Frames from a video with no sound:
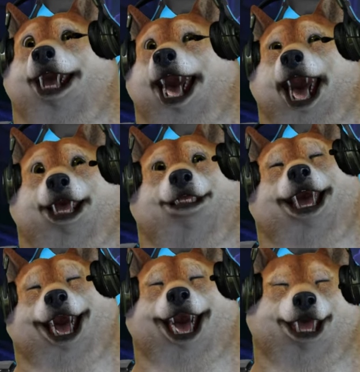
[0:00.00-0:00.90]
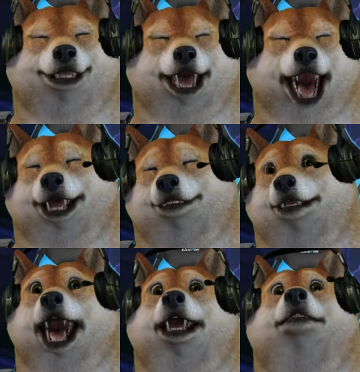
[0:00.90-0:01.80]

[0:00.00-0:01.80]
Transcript: Hindi pa natin alam kung kailan pero lalabas na.